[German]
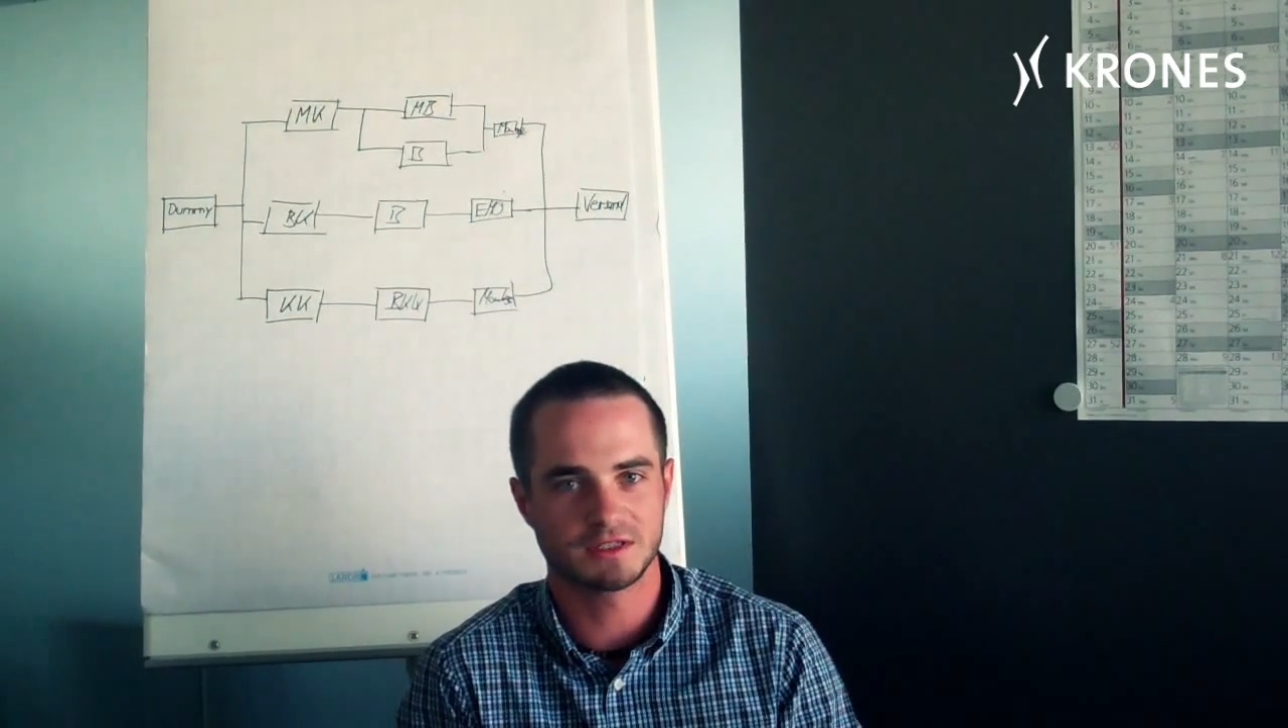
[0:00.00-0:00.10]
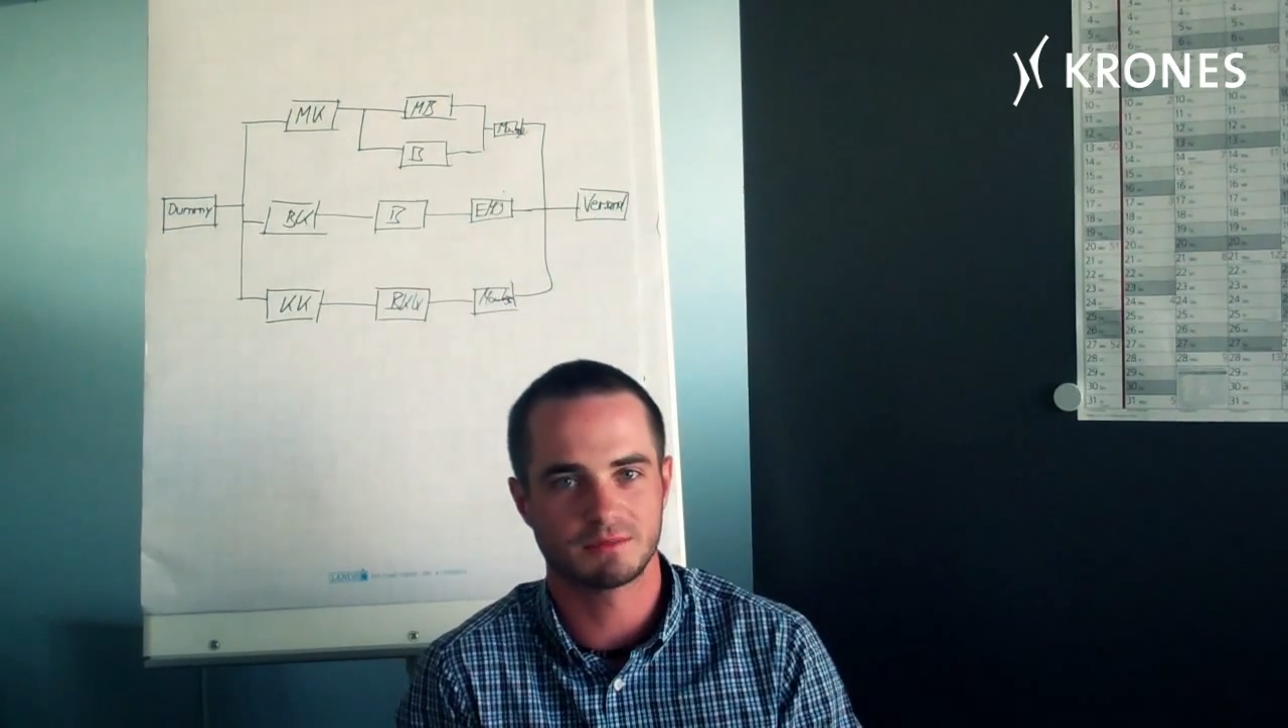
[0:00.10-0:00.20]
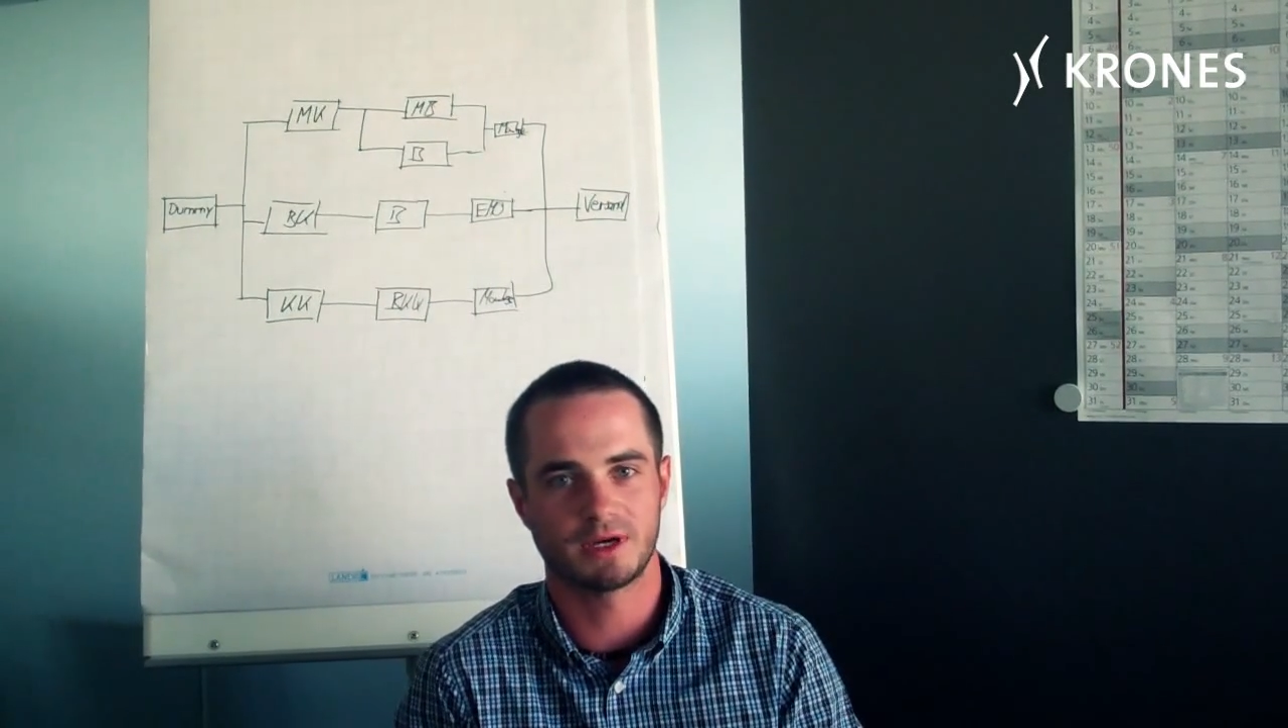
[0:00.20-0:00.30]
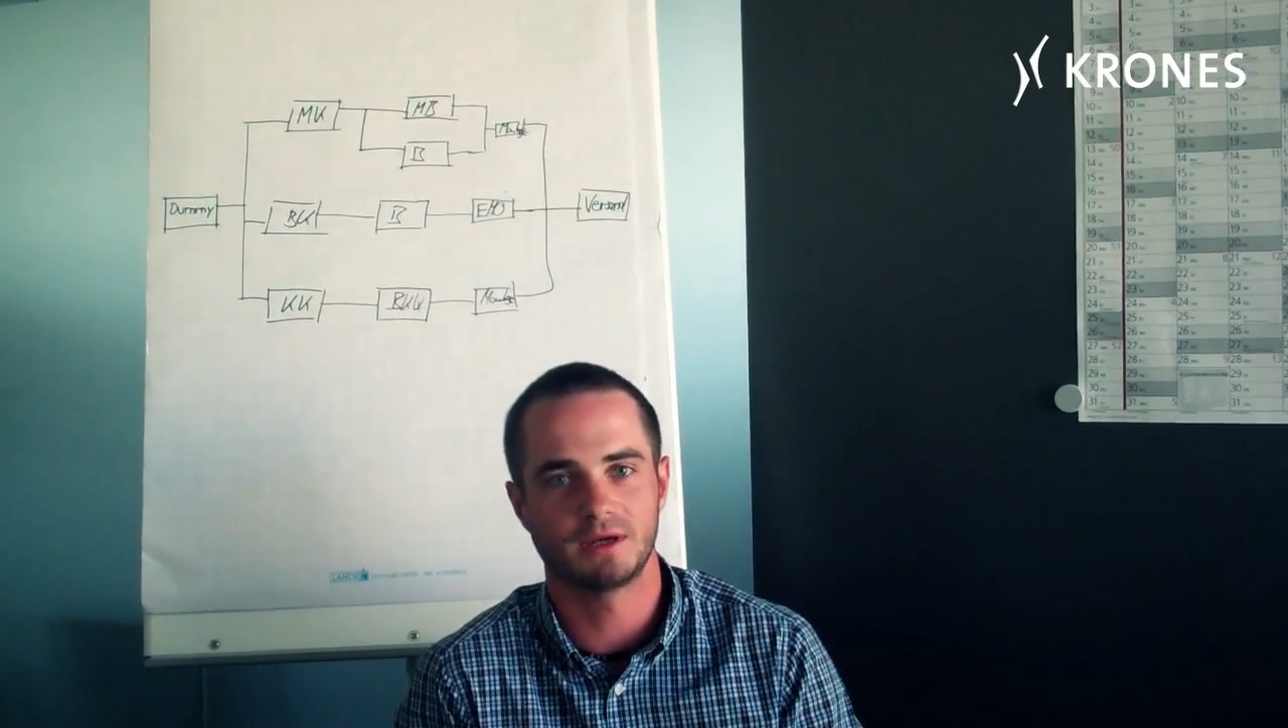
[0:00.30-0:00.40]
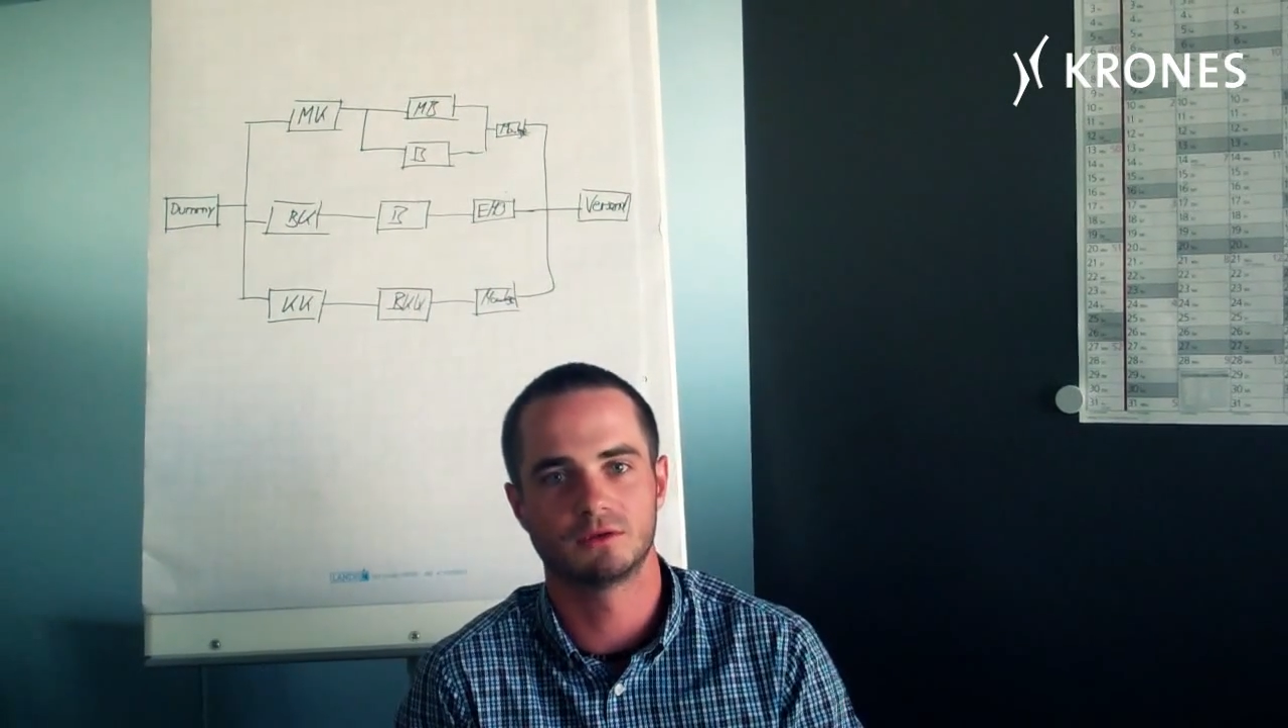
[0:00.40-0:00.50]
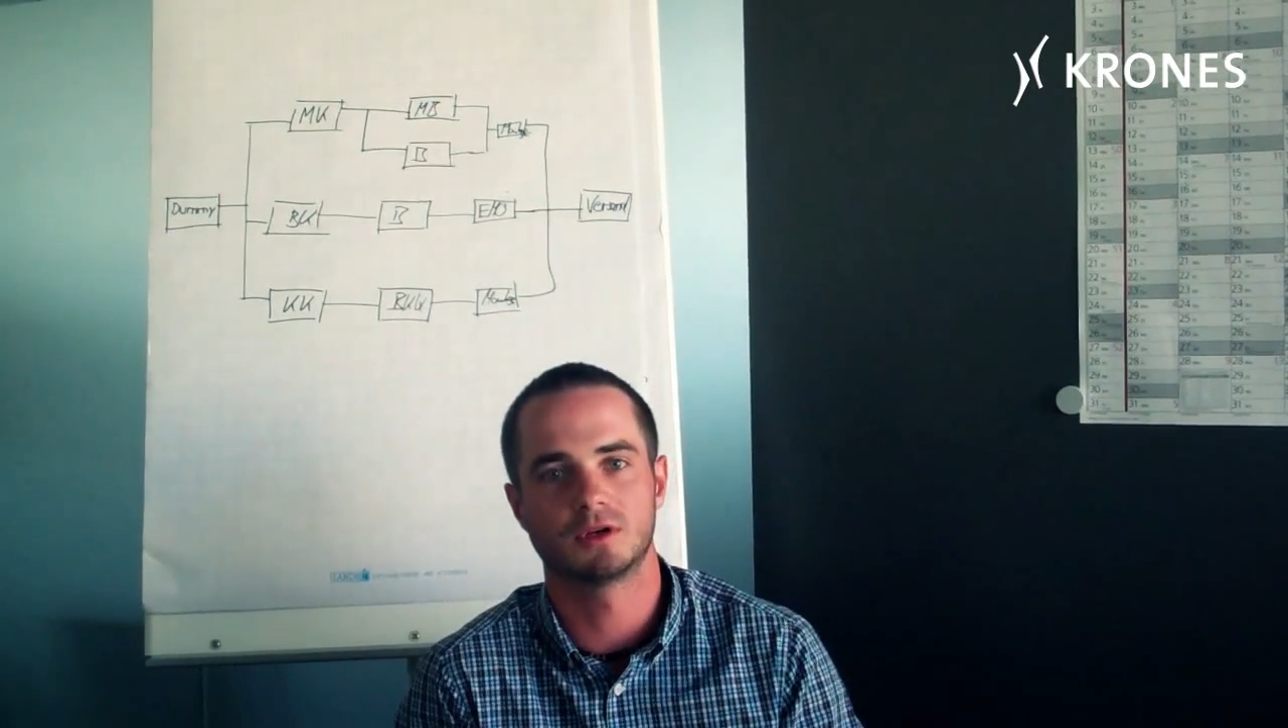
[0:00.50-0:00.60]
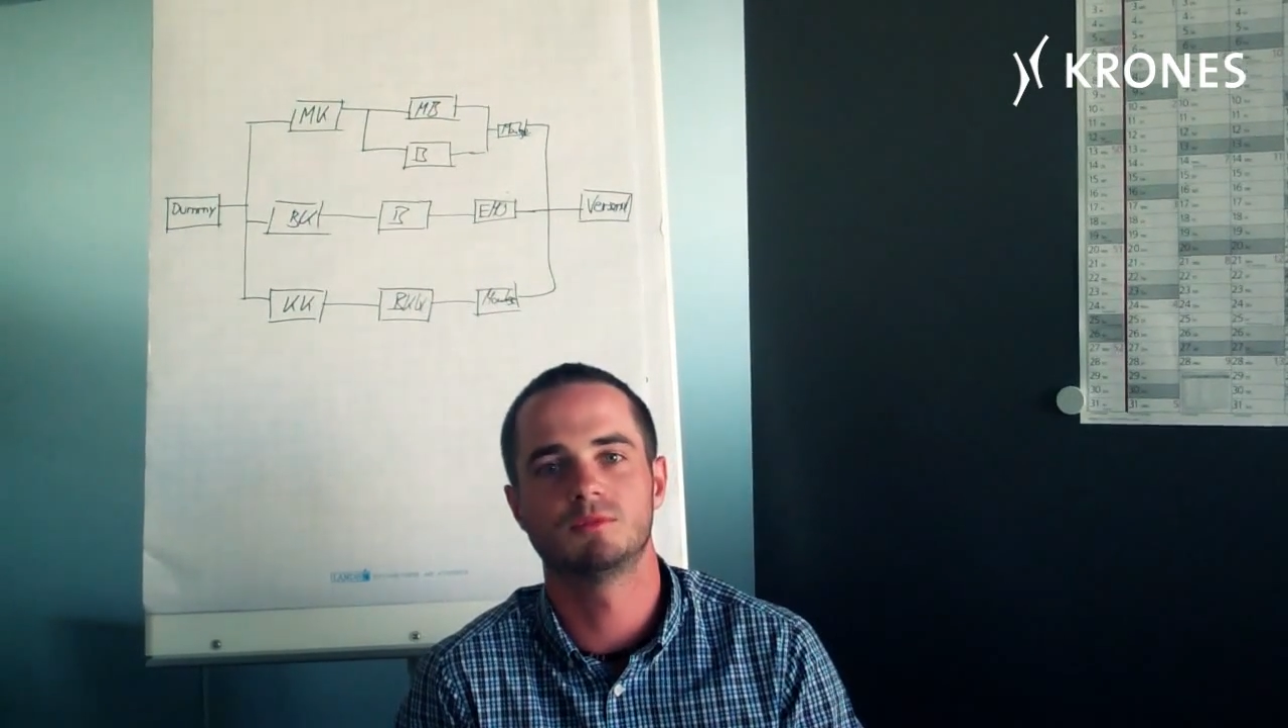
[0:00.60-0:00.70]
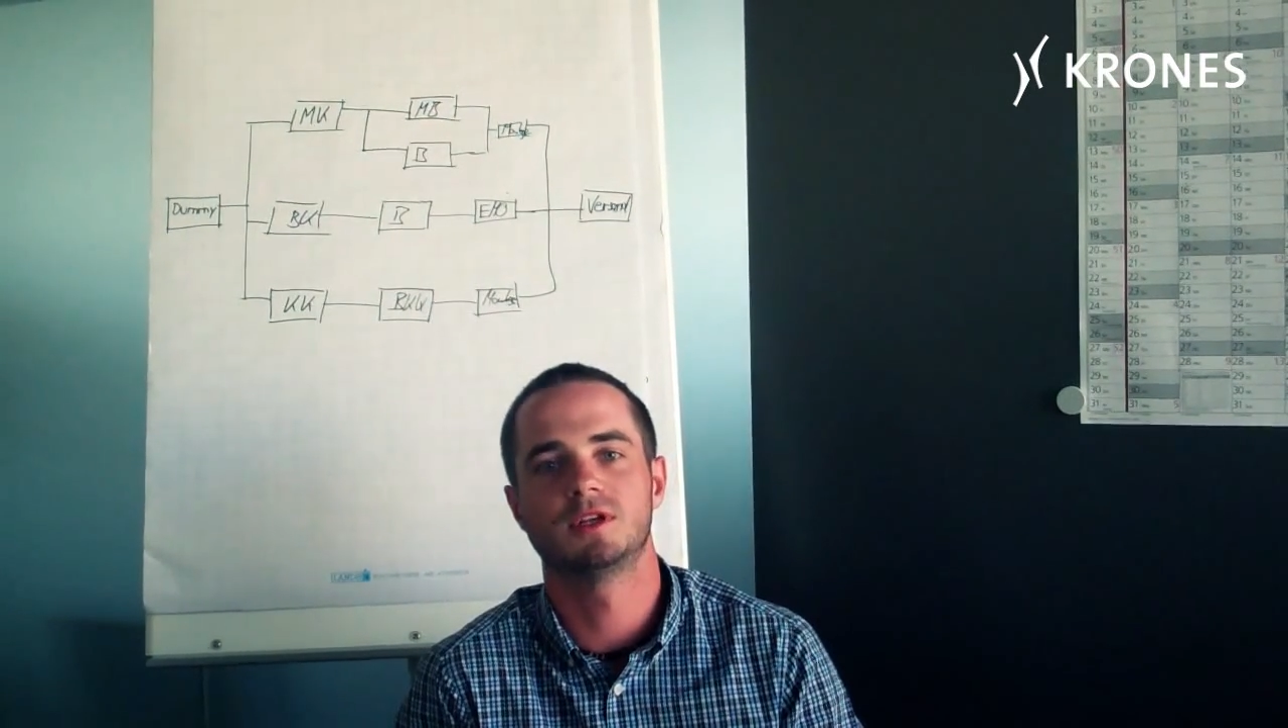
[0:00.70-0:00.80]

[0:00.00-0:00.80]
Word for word: dabei und habt